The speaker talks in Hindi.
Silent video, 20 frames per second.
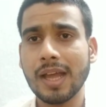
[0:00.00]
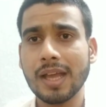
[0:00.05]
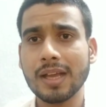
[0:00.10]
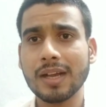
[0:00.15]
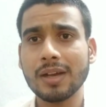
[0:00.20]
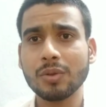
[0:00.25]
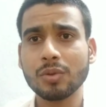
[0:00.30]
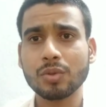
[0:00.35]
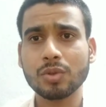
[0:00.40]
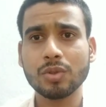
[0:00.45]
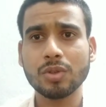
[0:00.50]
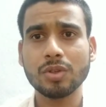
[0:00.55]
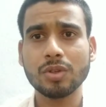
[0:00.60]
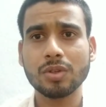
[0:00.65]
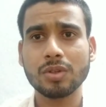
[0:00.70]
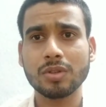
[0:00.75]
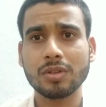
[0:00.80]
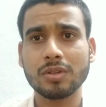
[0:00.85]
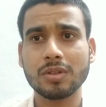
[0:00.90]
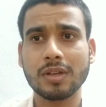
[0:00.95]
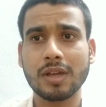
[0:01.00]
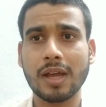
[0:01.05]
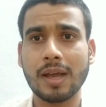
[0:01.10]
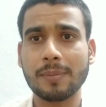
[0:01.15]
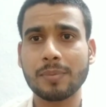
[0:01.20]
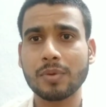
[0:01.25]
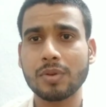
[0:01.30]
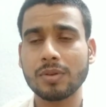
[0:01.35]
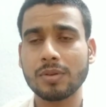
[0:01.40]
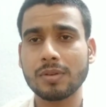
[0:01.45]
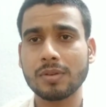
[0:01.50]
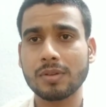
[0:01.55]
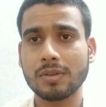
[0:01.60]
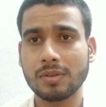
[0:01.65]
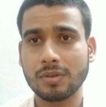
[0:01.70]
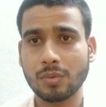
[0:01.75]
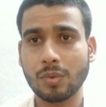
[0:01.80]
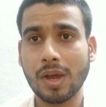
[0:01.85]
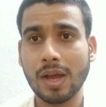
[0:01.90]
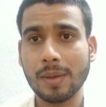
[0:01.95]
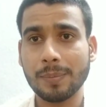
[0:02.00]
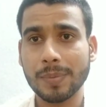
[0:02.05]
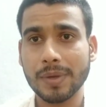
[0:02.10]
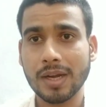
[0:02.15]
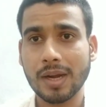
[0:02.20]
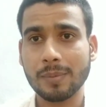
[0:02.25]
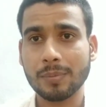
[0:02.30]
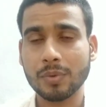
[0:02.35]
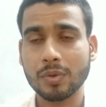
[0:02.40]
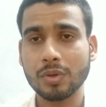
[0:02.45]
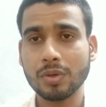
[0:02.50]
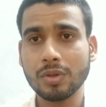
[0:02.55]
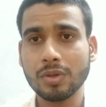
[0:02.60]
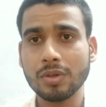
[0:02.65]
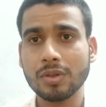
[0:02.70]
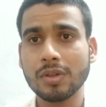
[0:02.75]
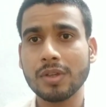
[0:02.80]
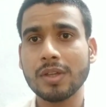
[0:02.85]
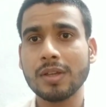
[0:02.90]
आएगा उसको आप वहाँ पर आपको